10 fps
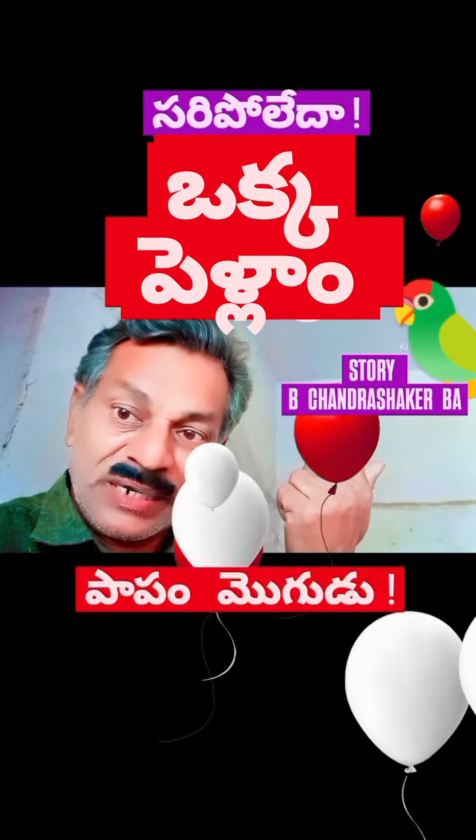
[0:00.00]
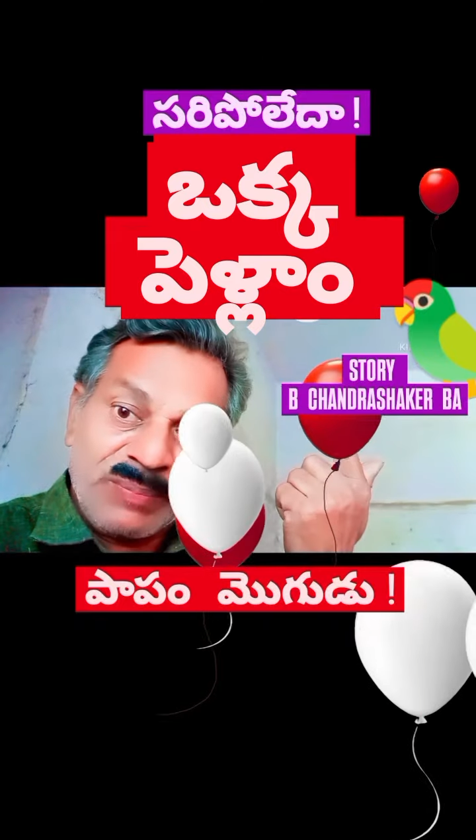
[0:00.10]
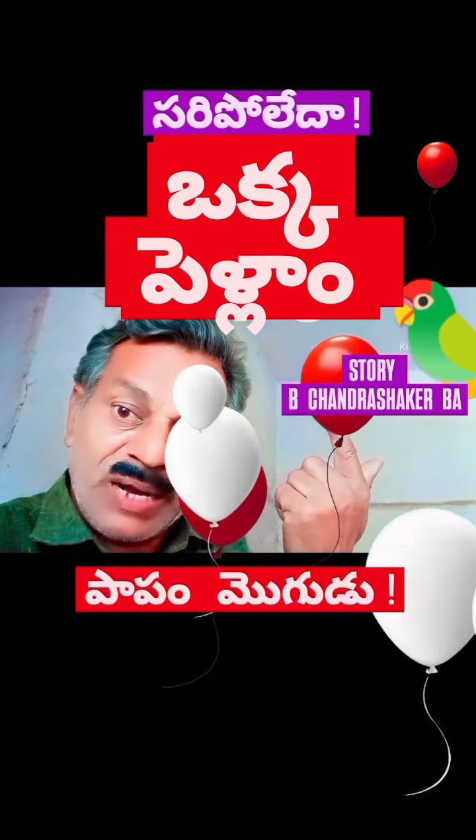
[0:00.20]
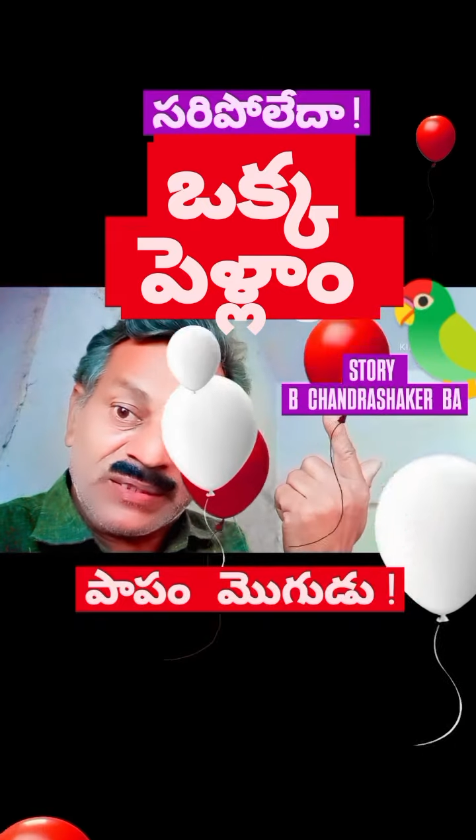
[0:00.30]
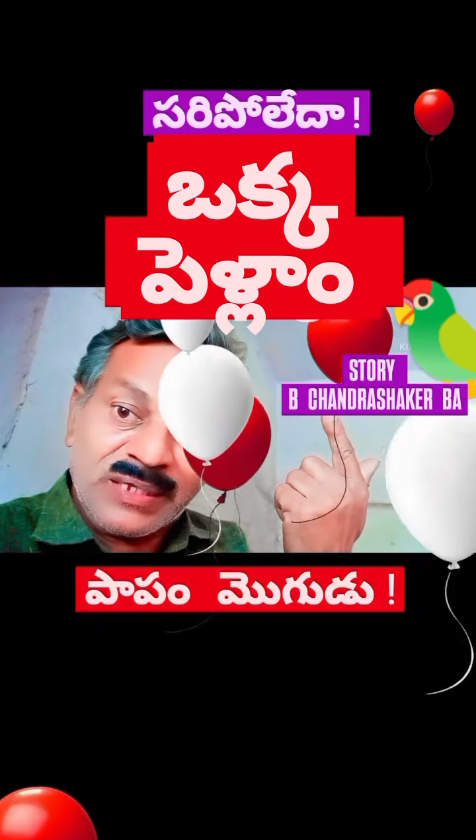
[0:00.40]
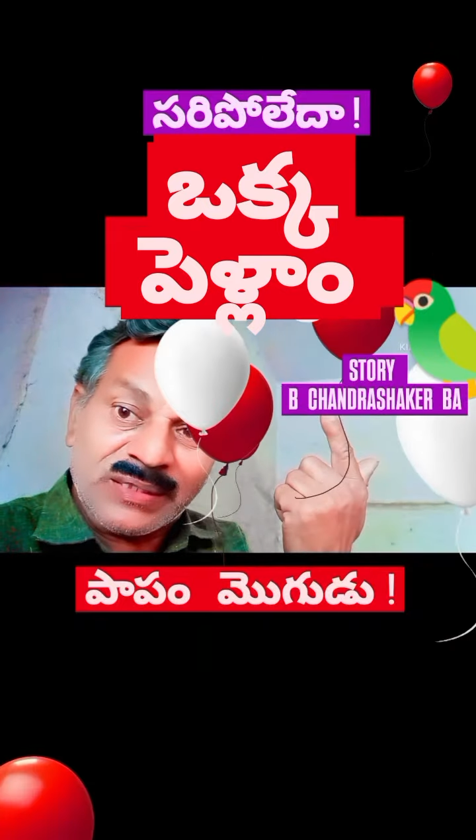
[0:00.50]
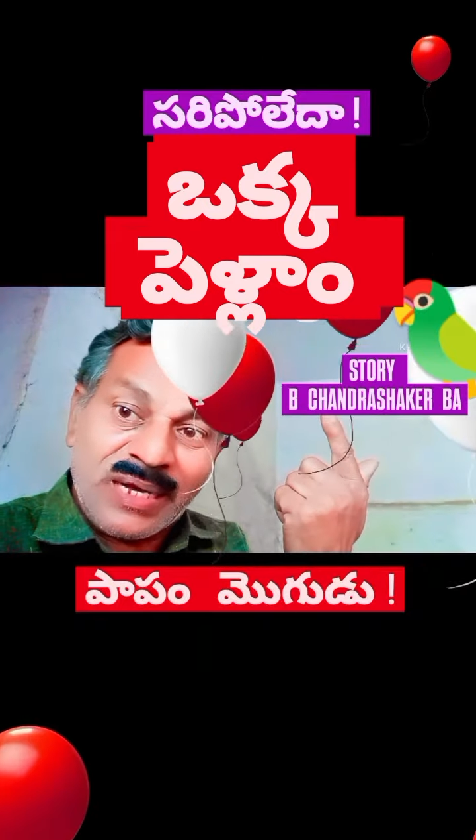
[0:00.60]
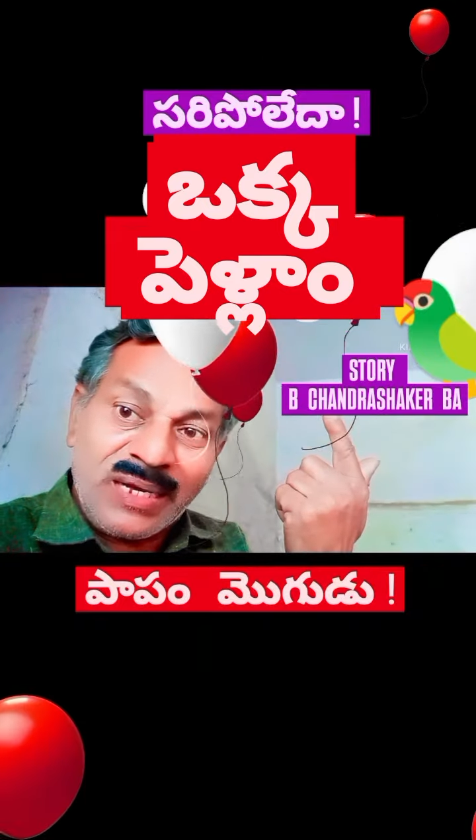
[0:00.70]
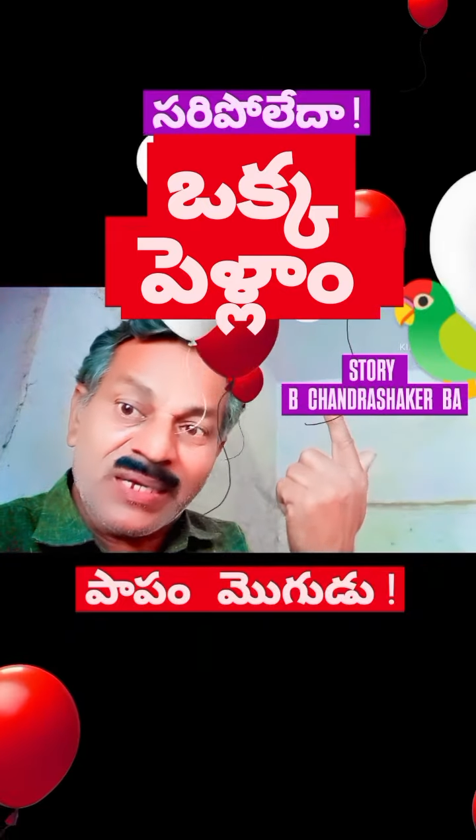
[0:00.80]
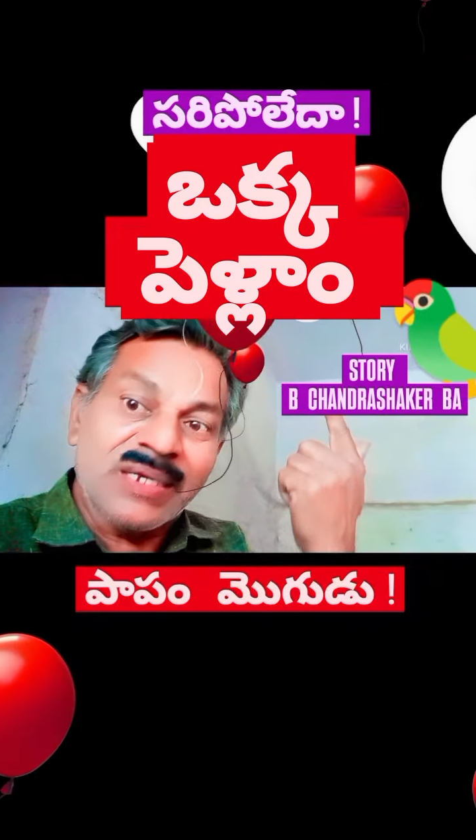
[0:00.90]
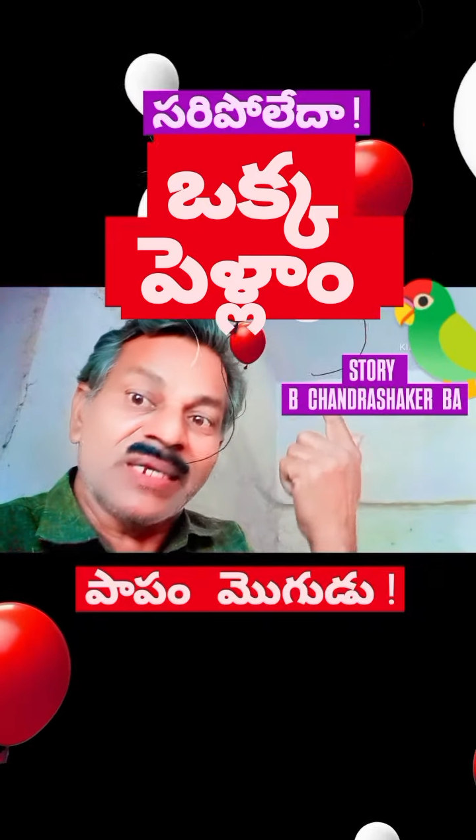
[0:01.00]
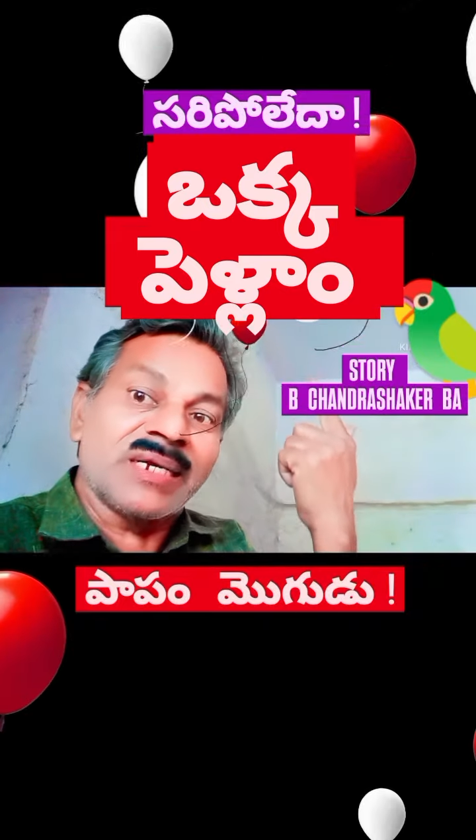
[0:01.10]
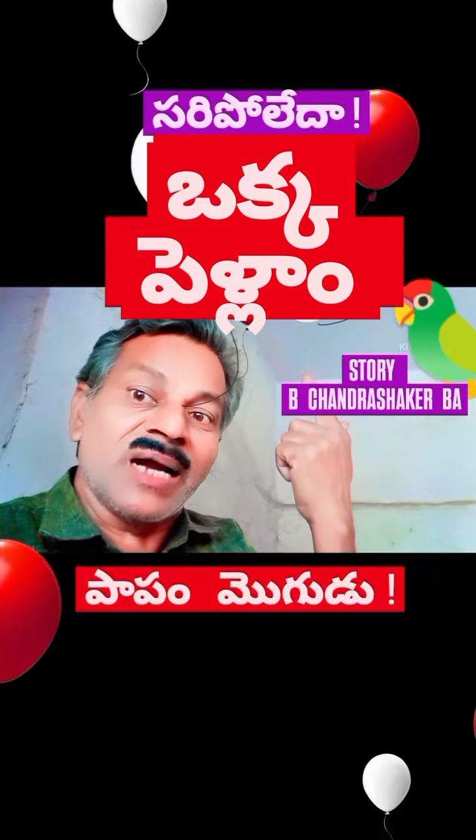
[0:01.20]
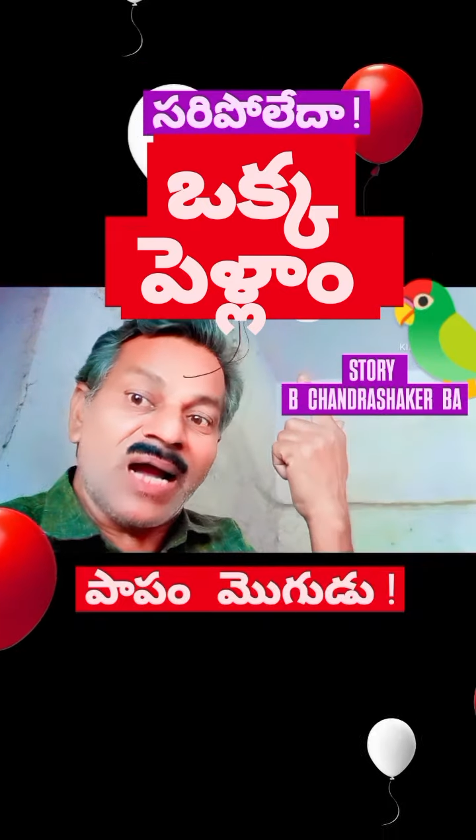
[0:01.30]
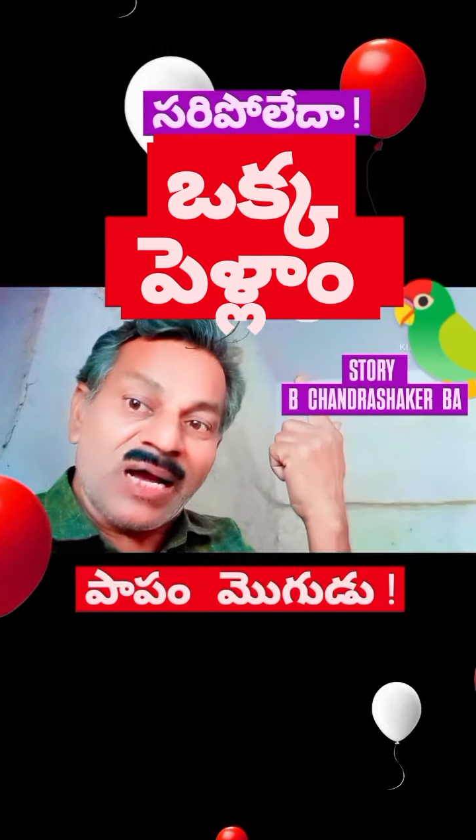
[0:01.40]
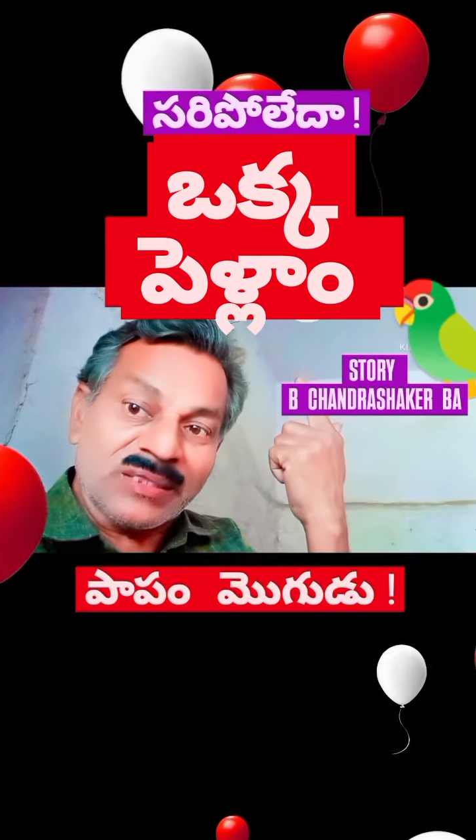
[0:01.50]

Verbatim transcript: నీ బాధ్యత ఇక